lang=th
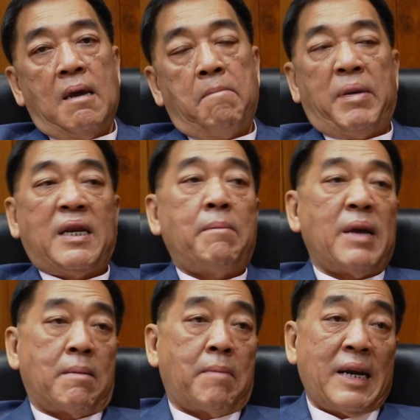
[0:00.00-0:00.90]
พนดมิ
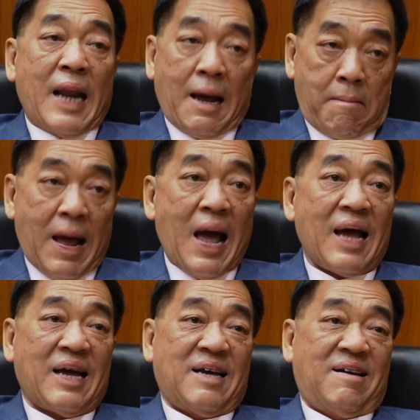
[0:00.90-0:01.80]
กมันหนักมาก
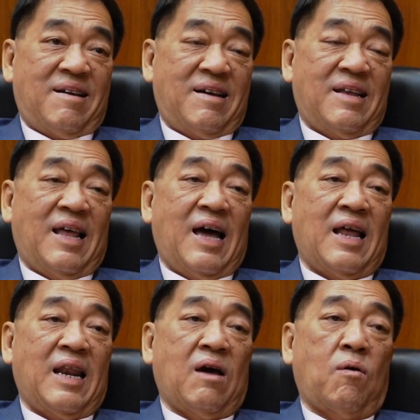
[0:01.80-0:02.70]
นะฮะ
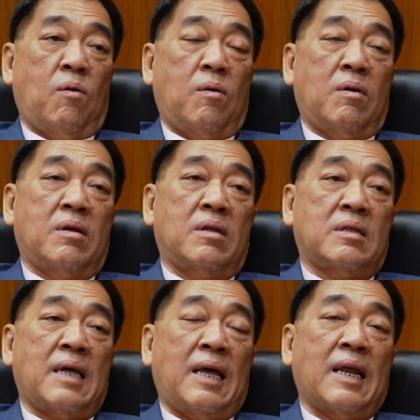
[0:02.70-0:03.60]
เรา
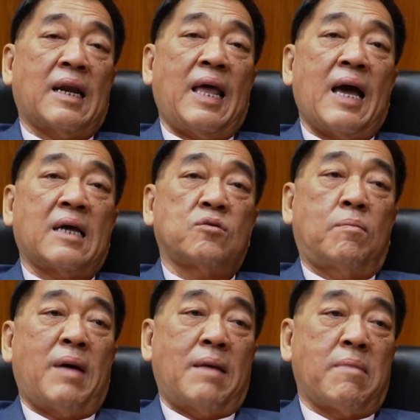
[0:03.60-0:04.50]
แต่แรก ๆ จน
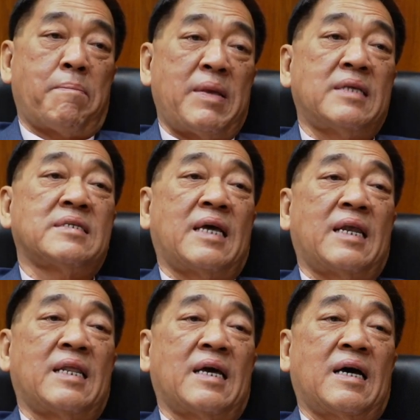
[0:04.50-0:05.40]
ผ่านมาปีเศษ
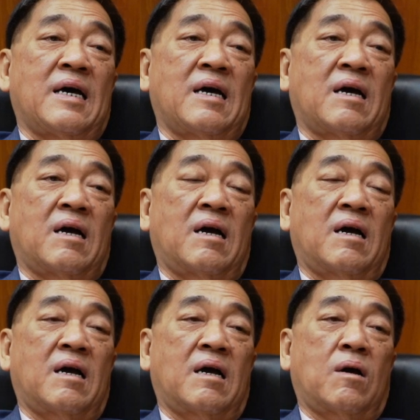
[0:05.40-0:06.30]
เนี่ย
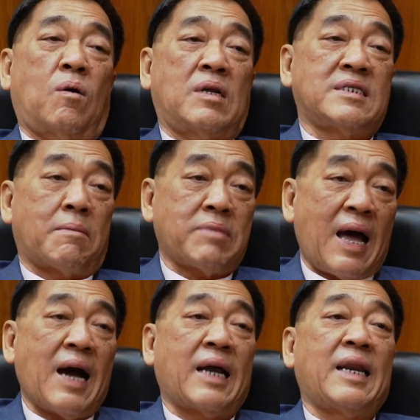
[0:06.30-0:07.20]
ก่อนจะจับ
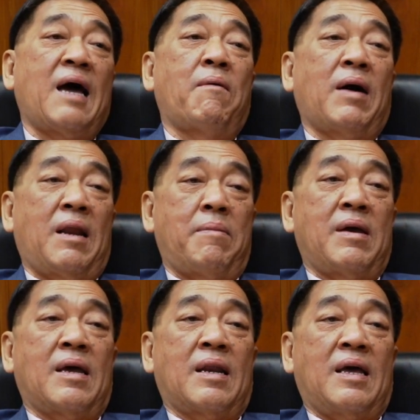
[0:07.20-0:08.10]
ทางกันได้ว่าอะไรเป็น
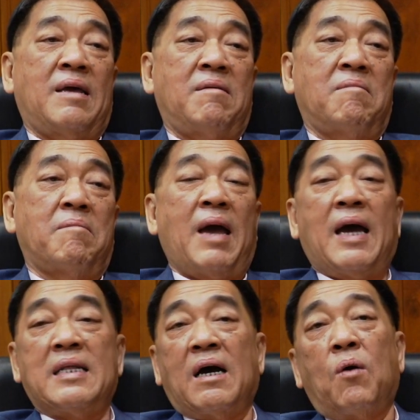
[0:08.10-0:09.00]
อะไร แม้
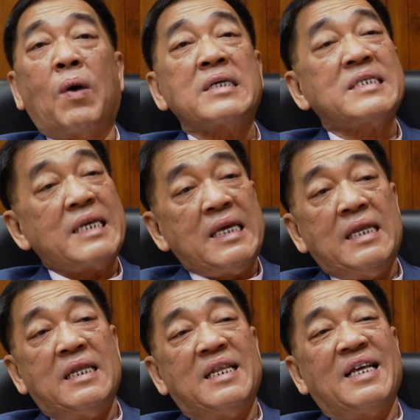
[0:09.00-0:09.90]
ทั้งวัคซีน
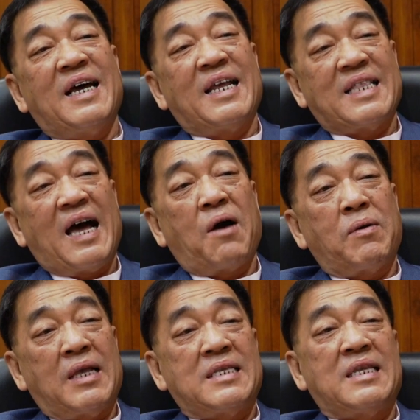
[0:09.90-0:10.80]
อะไรต่างก็
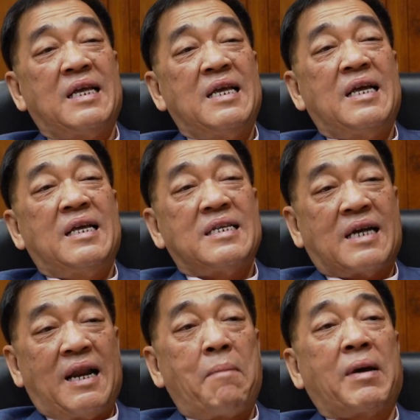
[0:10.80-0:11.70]
จะ
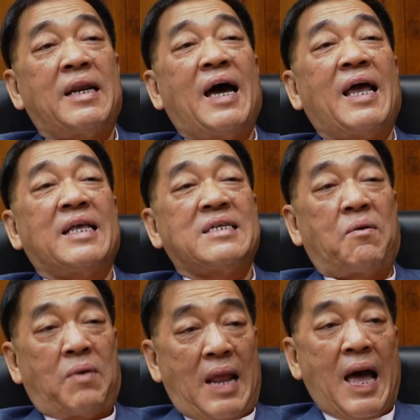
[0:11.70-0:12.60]
คลำกันได้ใช้
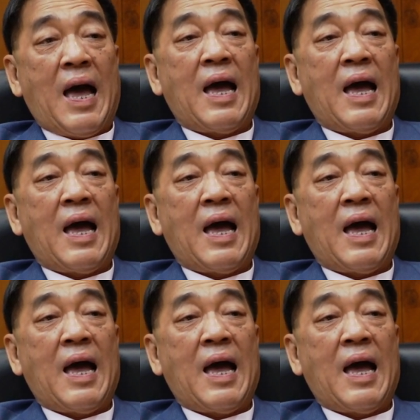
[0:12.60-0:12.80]
เวลา